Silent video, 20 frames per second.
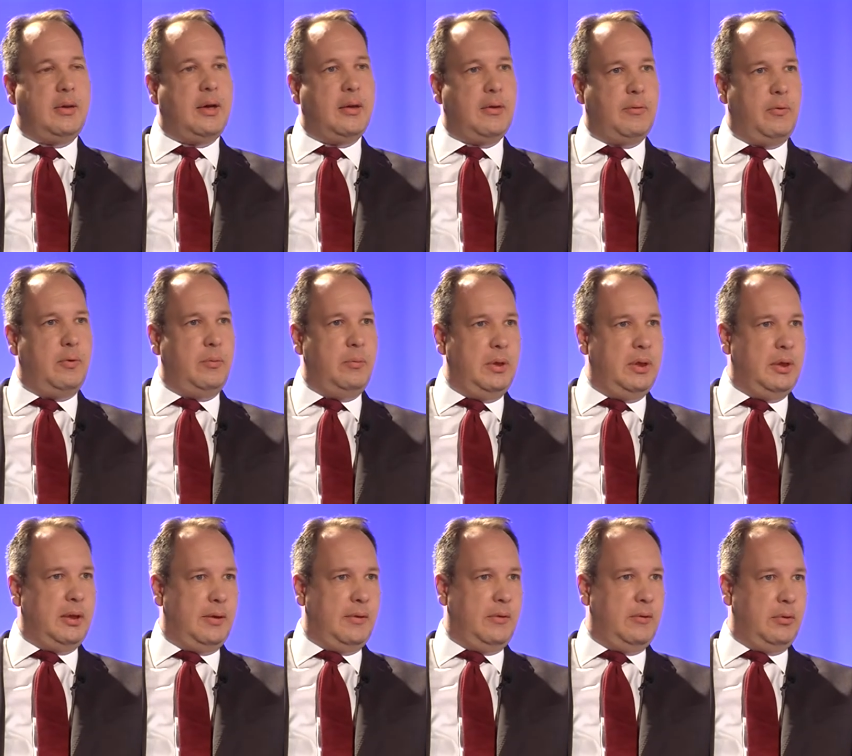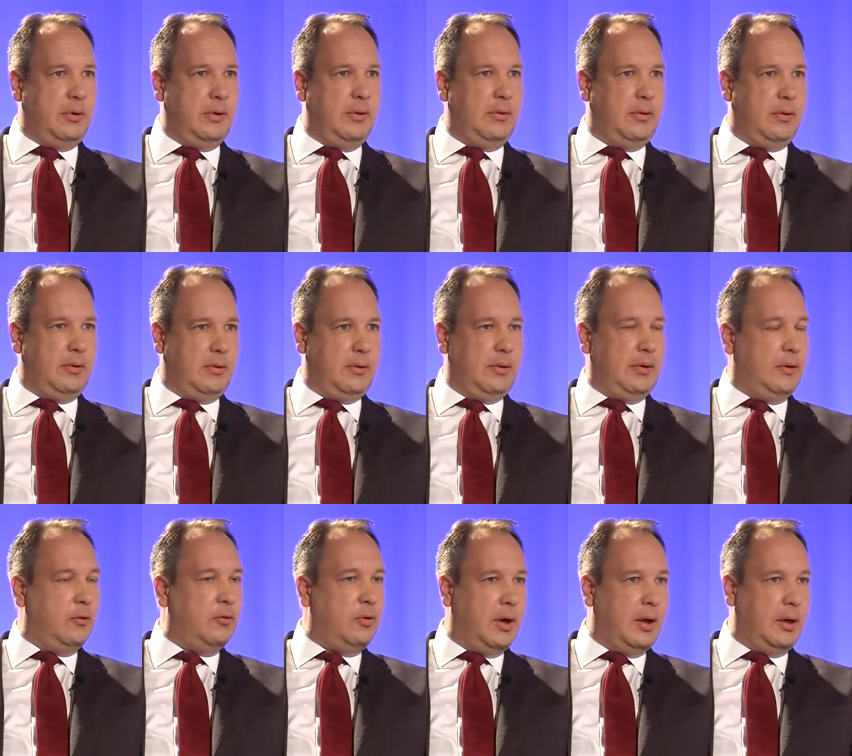das für mich als Jurist das
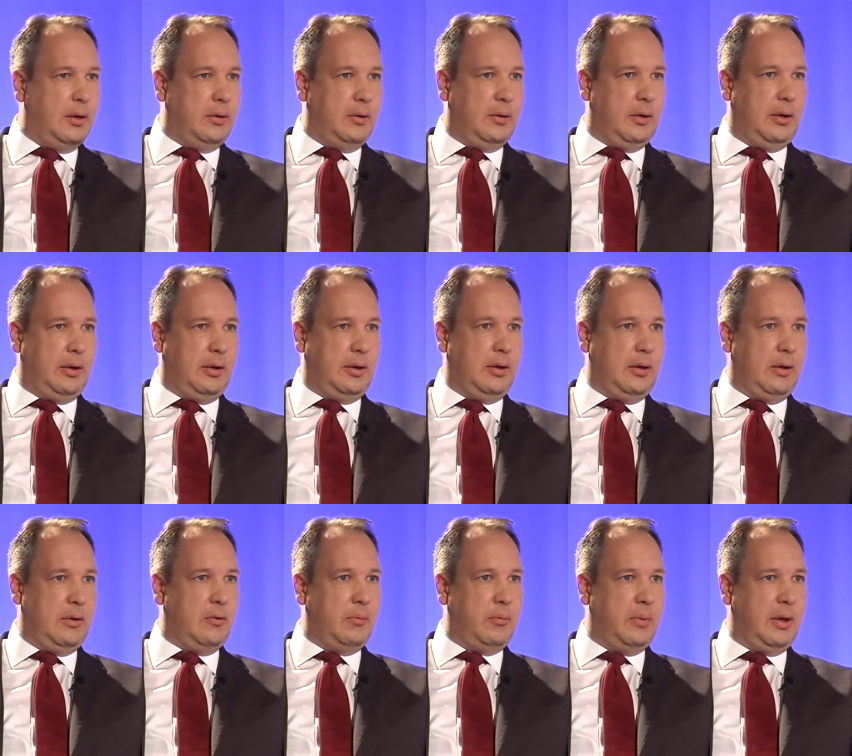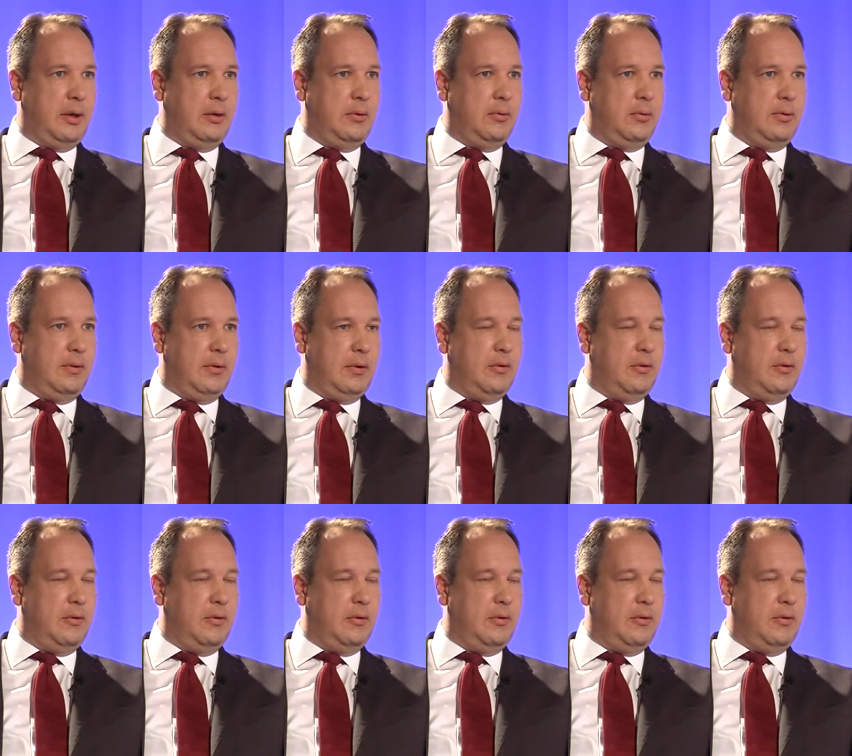entscheidende Argument und das